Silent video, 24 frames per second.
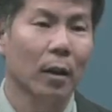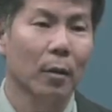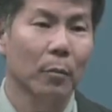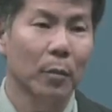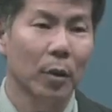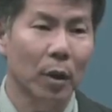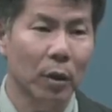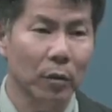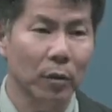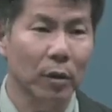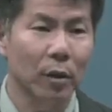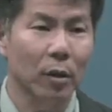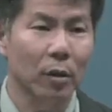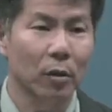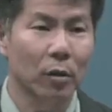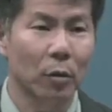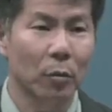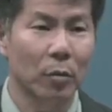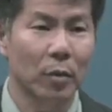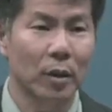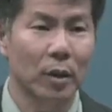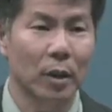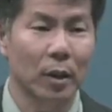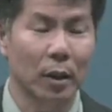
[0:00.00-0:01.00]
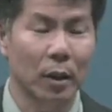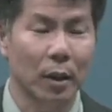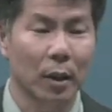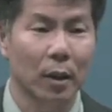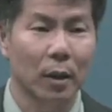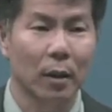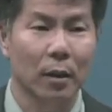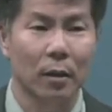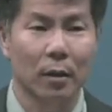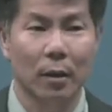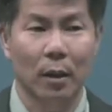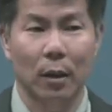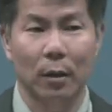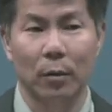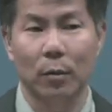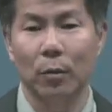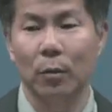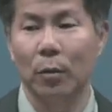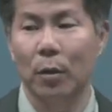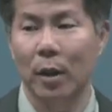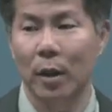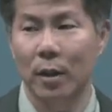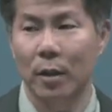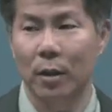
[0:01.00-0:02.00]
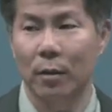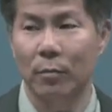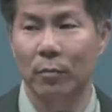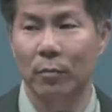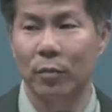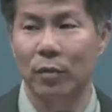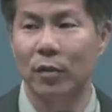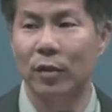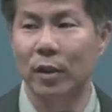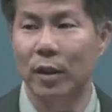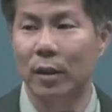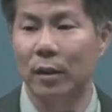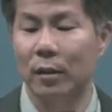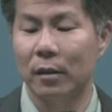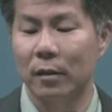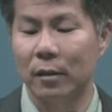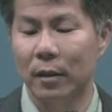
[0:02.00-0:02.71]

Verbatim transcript: 편견 없이 장로의 직분자들을